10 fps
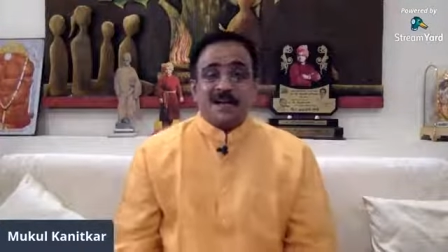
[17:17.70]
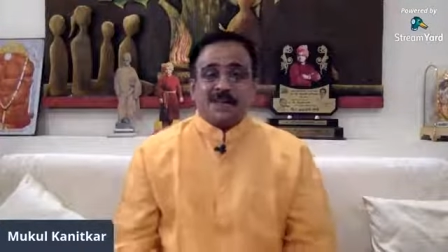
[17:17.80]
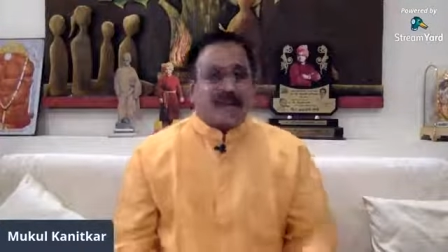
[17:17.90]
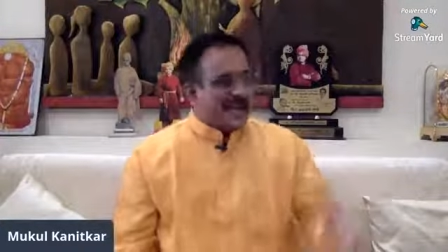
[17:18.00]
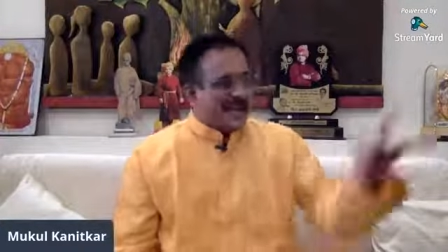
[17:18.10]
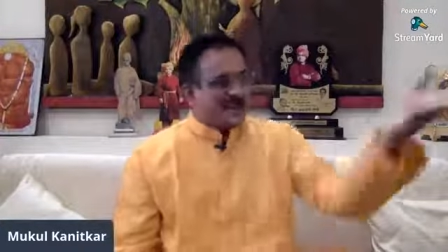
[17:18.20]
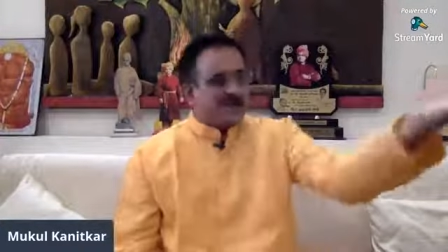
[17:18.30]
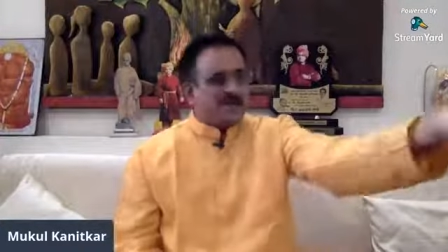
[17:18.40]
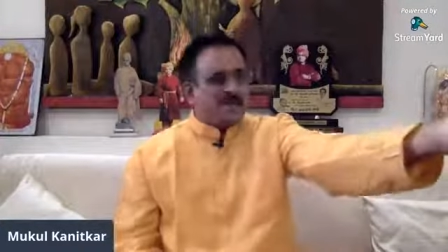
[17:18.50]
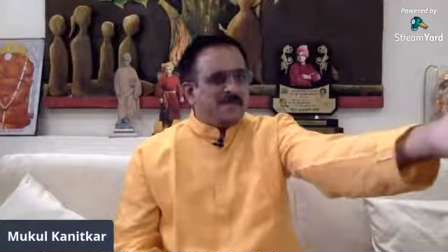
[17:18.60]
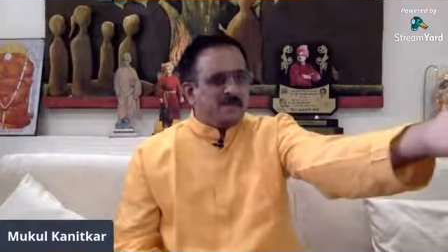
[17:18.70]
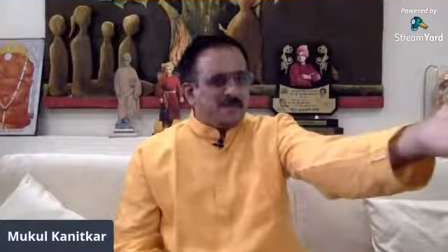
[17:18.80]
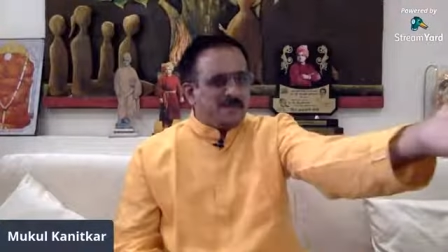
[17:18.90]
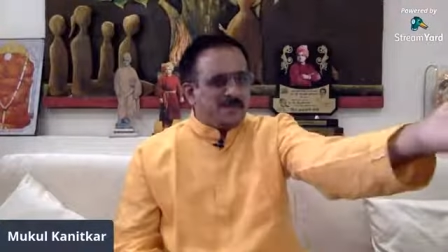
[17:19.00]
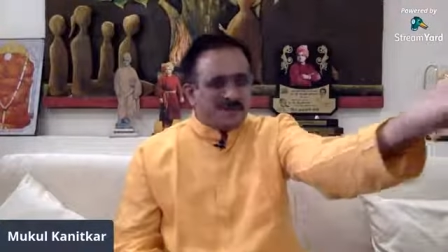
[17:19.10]
साकार में तो ये
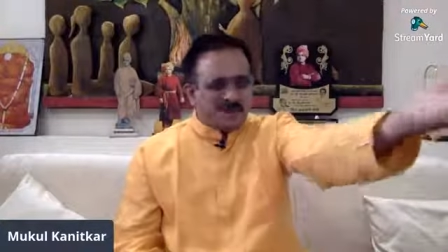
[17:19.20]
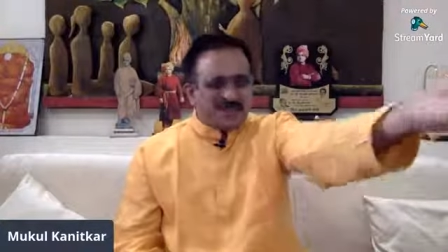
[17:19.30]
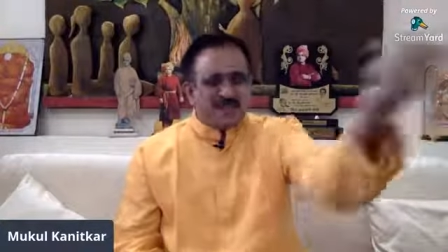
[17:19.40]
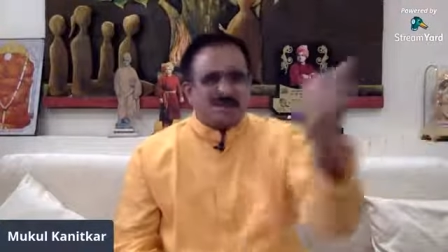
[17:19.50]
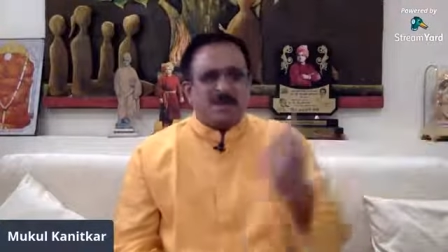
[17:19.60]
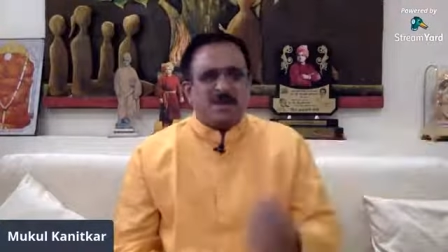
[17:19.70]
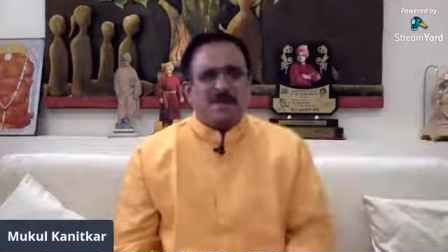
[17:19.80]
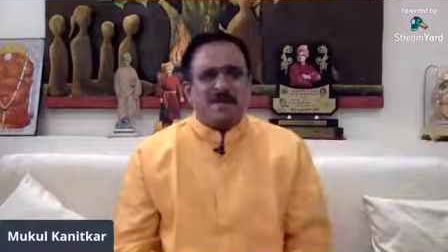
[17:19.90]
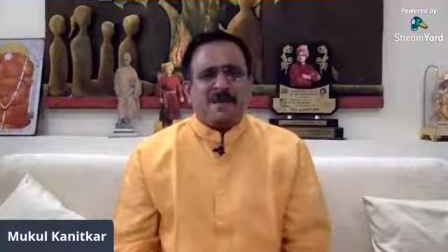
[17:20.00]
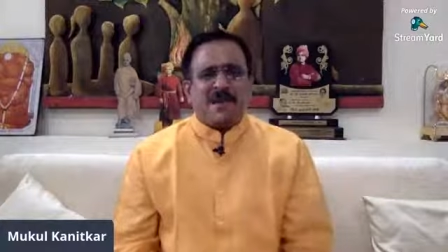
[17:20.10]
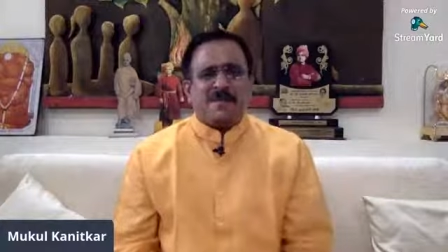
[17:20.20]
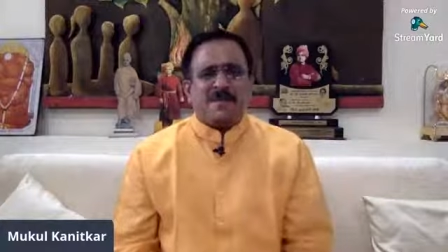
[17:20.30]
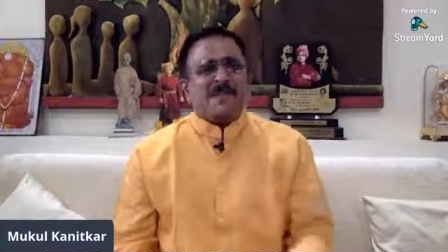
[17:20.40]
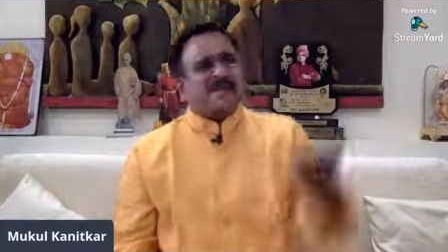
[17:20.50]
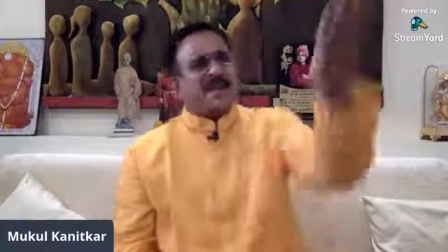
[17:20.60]
मूर्ति में पत्थर में थोड़ी भगवान है
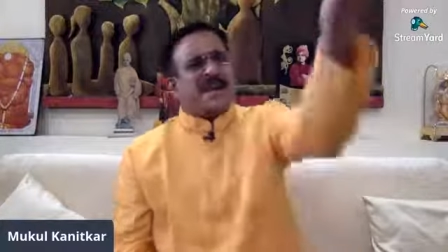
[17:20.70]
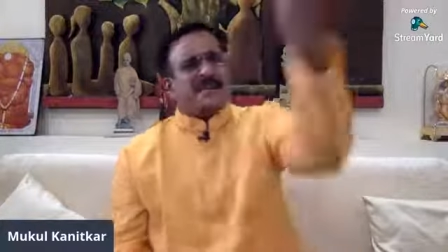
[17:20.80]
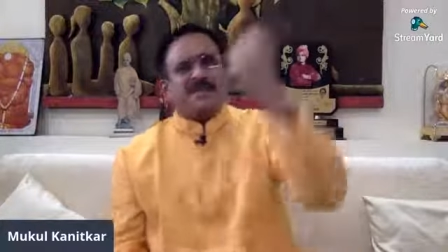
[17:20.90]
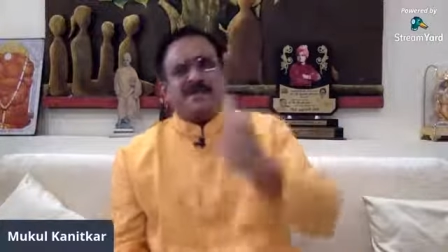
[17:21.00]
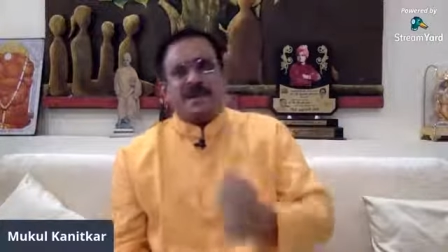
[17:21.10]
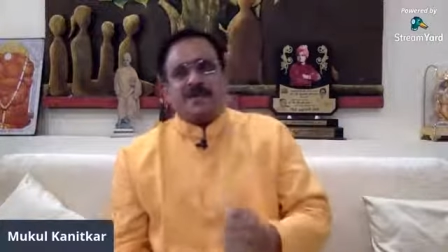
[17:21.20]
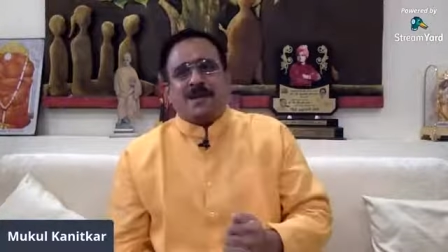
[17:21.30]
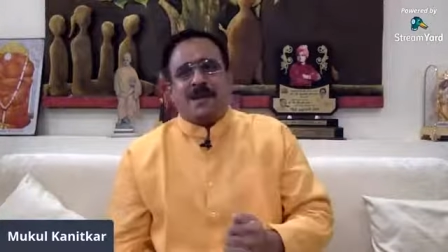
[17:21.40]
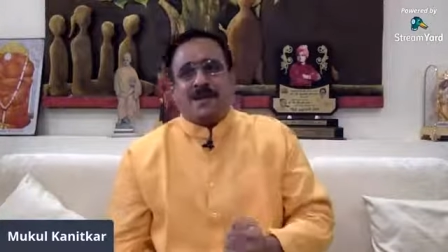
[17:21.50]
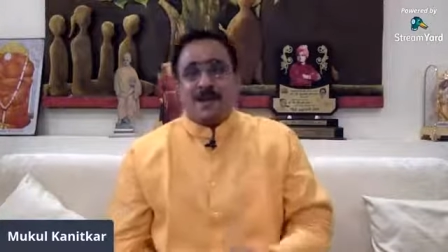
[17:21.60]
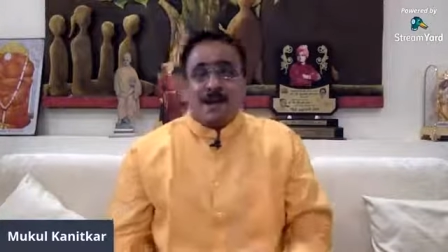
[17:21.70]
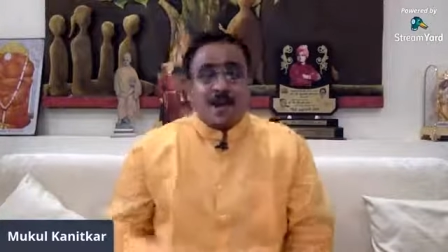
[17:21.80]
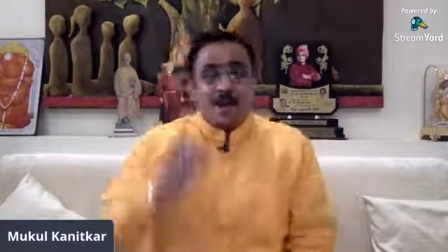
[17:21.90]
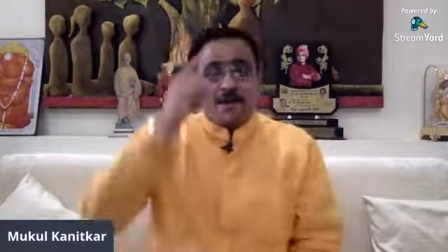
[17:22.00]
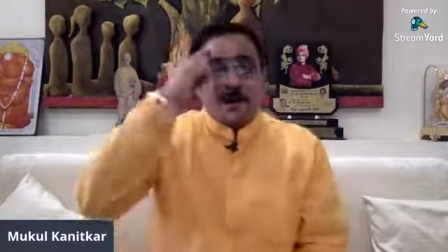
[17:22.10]
पत्थर में कहा से भगवान होगा
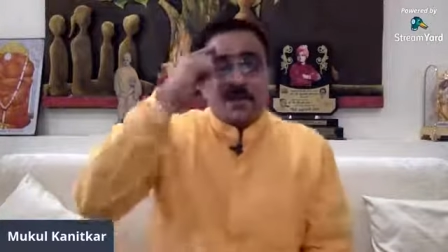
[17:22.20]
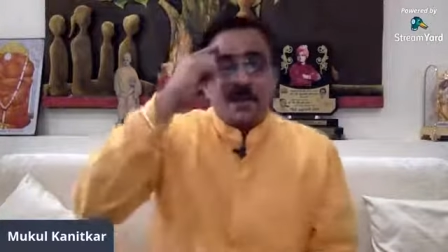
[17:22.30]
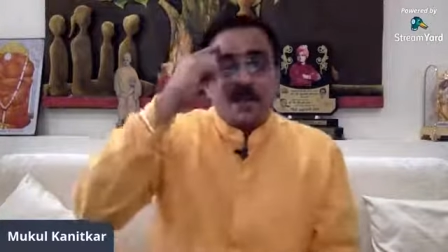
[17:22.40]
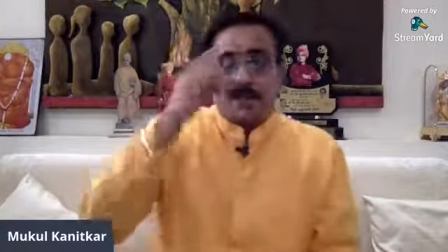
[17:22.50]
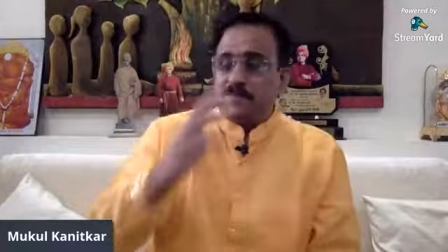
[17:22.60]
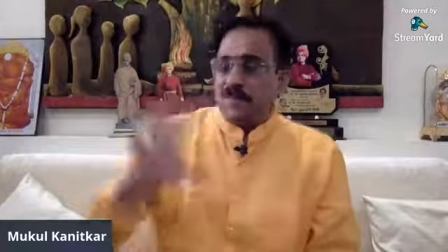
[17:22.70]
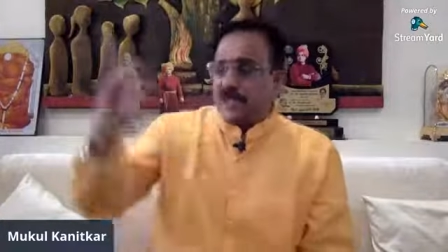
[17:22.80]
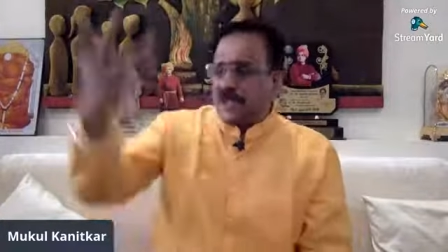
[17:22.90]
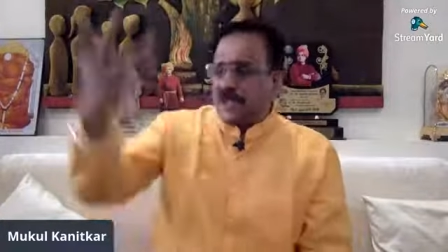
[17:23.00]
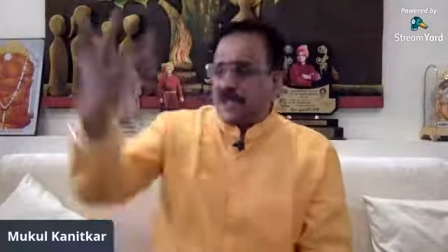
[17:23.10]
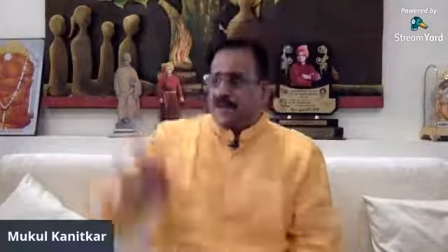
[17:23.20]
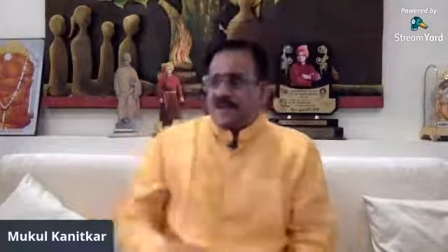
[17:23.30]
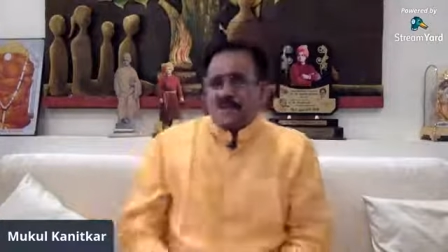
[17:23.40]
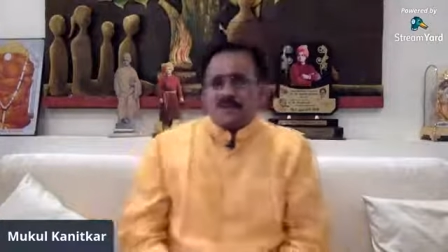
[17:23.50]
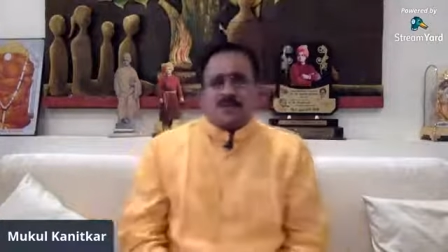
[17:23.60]
अट्रैक्ट एकदम पत्थर में
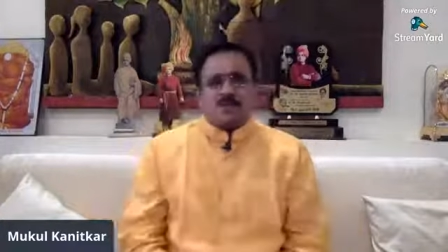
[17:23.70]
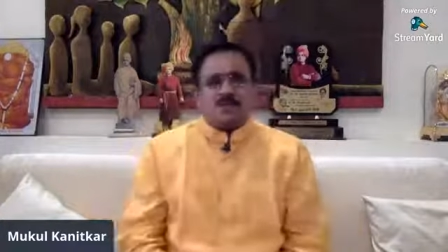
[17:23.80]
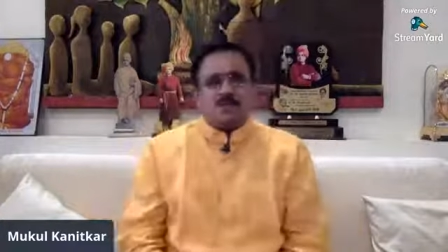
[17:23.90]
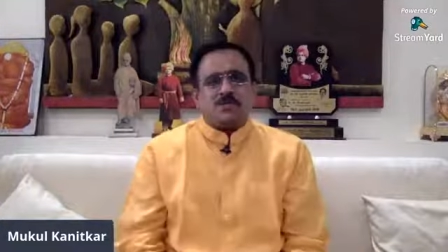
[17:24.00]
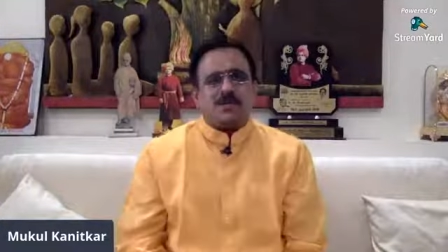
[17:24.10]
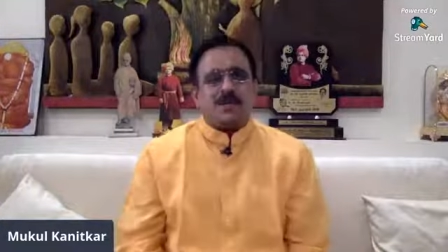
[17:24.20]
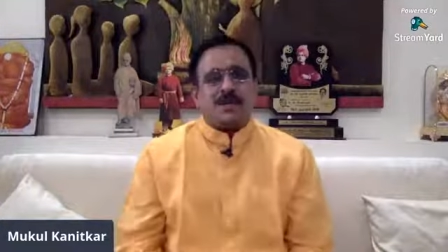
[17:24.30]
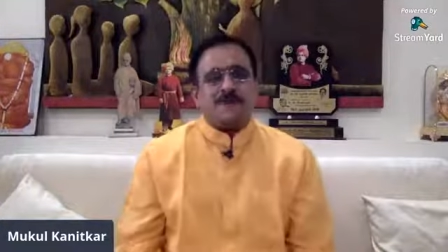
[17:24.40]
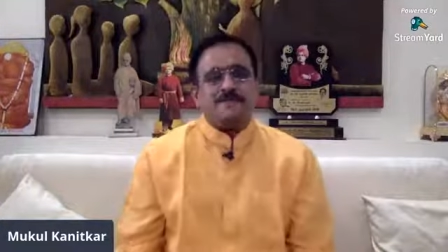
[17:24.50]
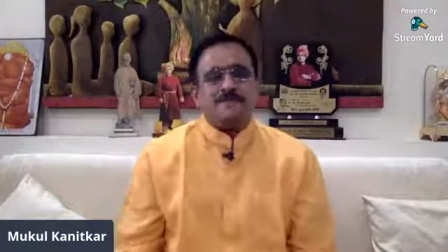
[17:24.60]
भगवान नहीं होगा सो, सोच लिया